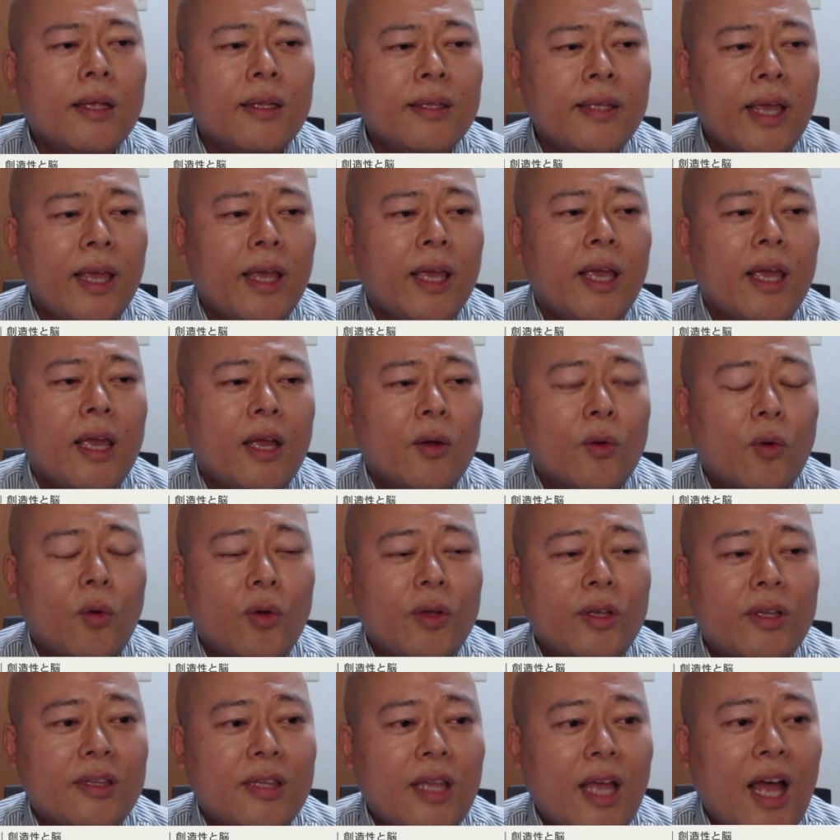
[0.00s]
で、こ
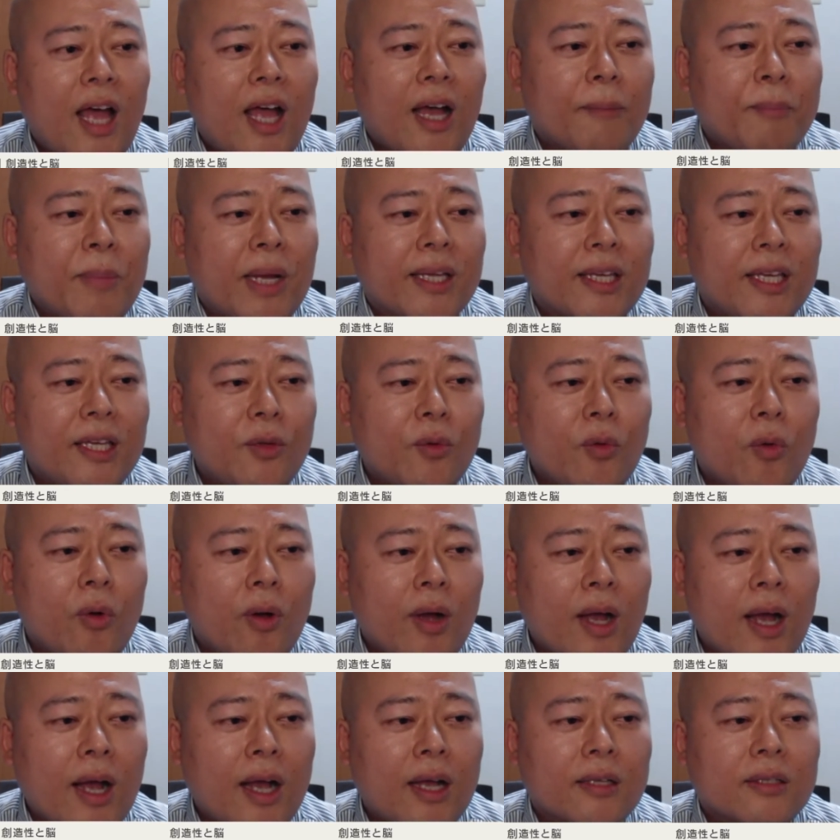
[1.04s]
ういった、まあ、機能
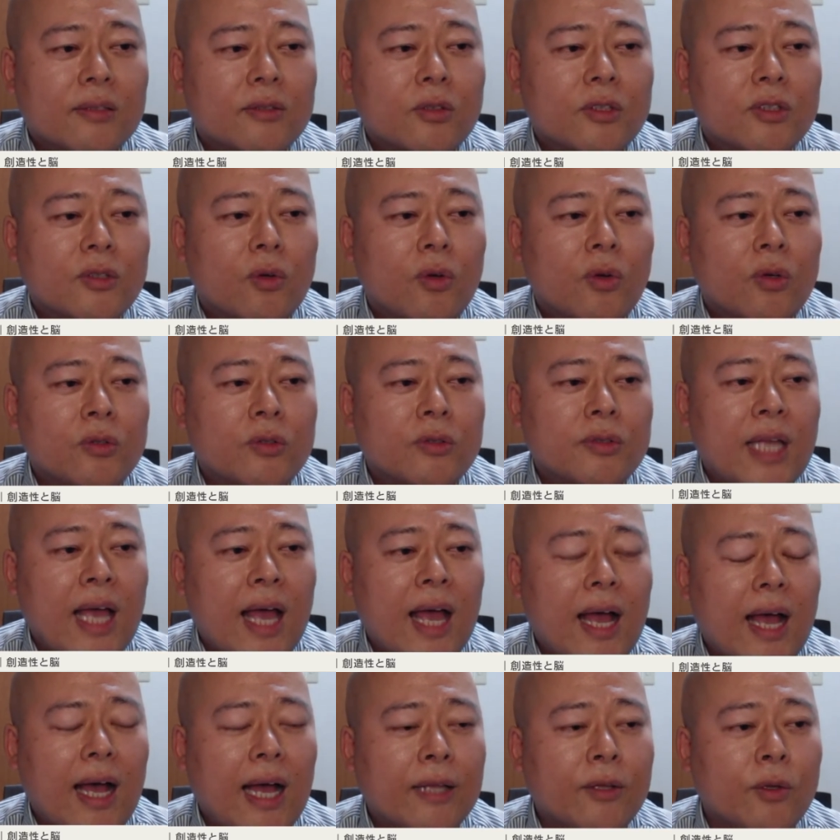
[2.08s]
が、少しこういうふう
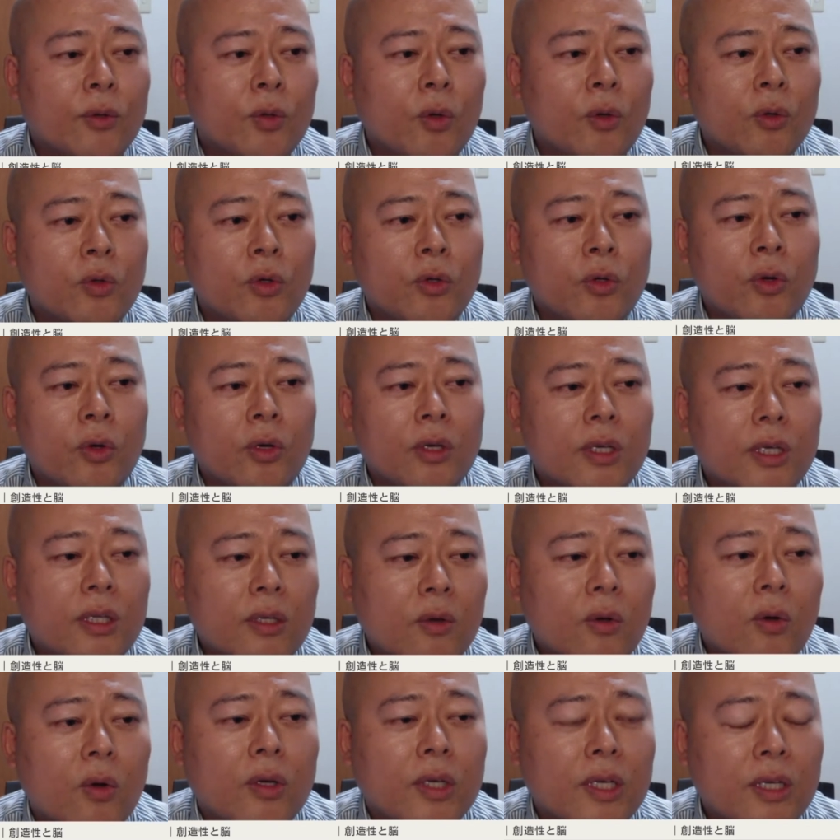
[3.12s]
なあの脳の領域
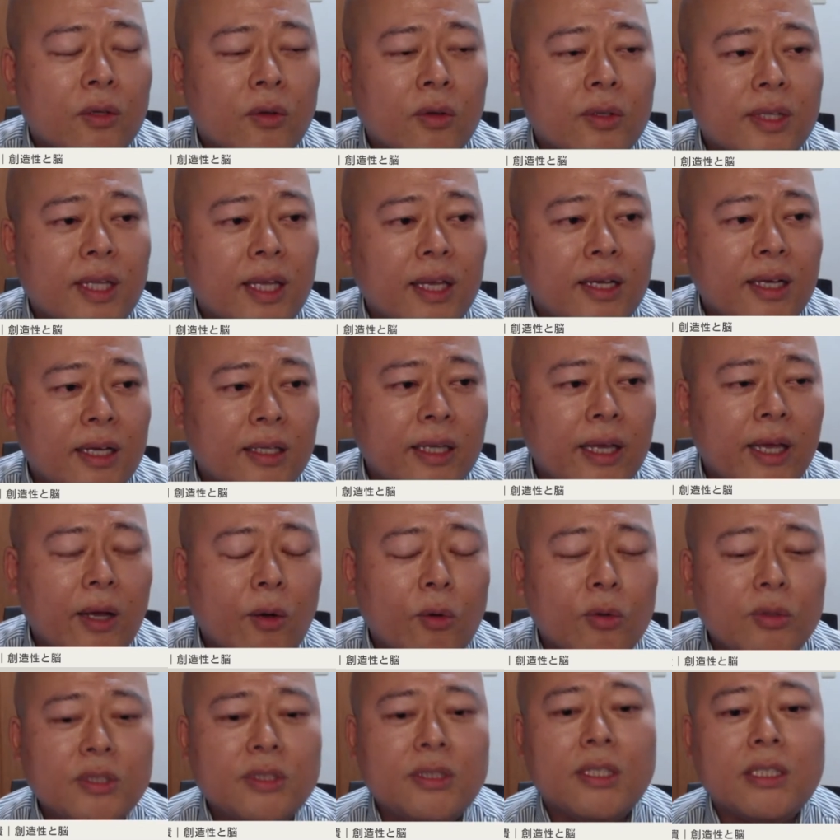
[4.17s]
の機能低下で
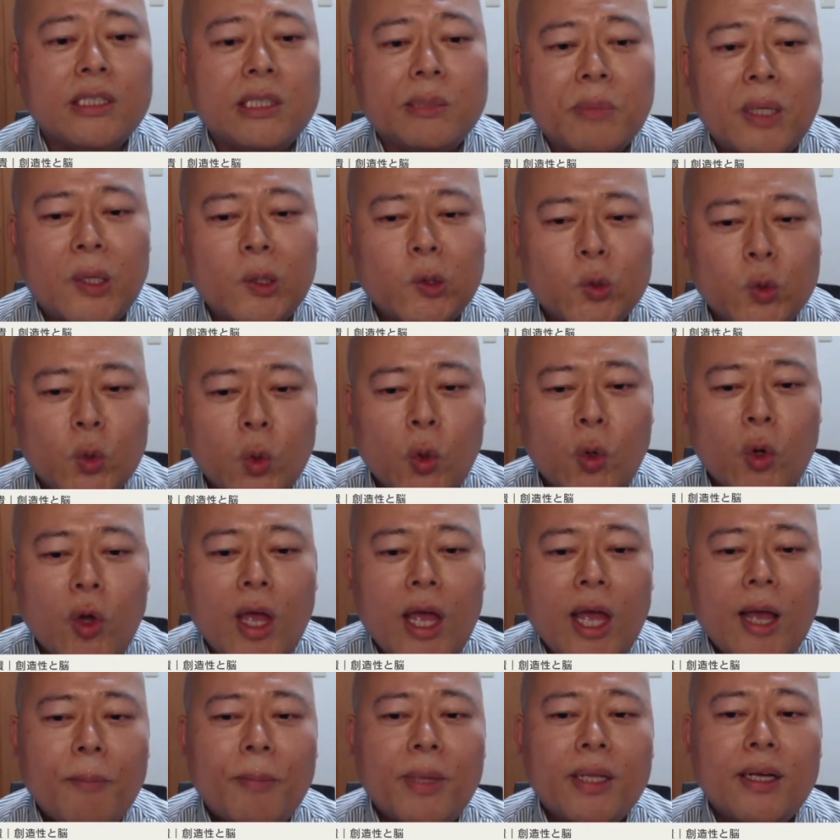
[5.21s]
落ちてしまうと、
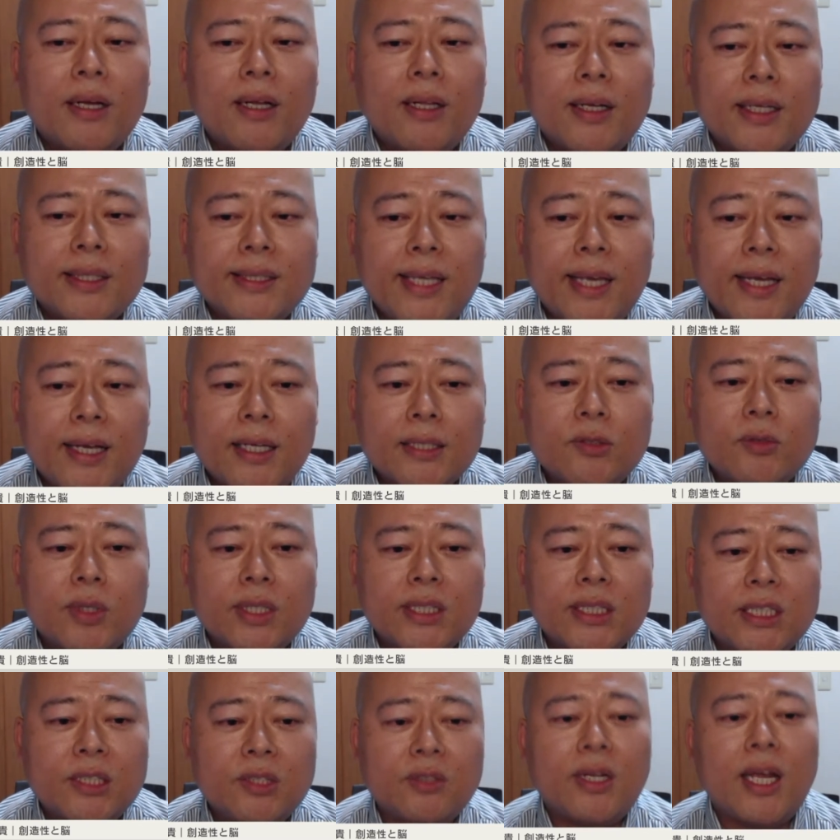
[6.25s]
まあ、なかなか生活
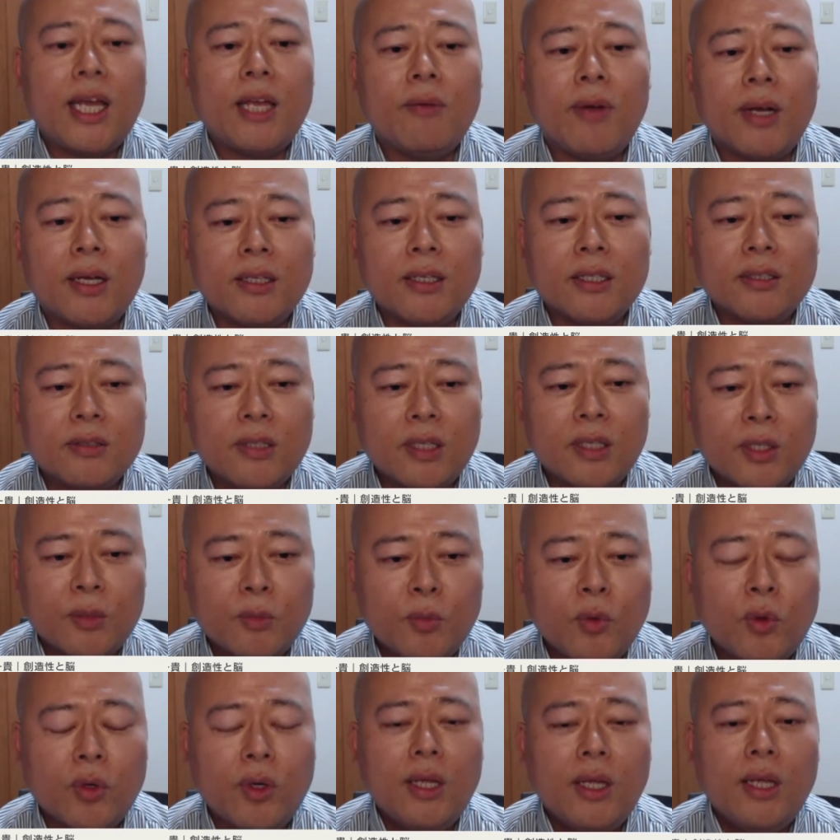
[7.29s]
はしづらいわけですけれど
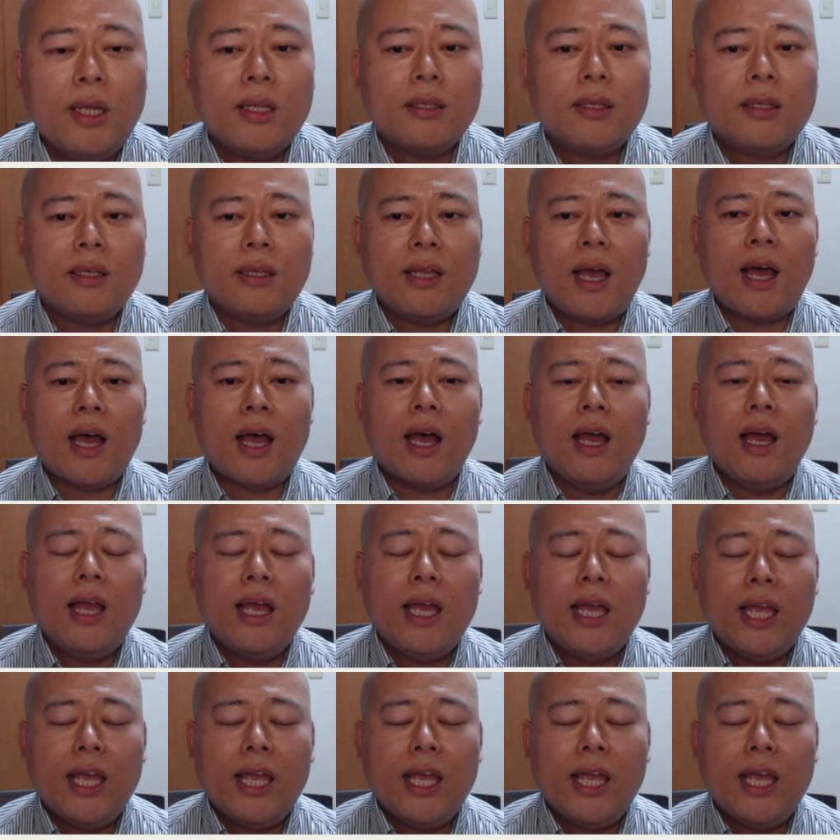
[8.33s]
も、ただ、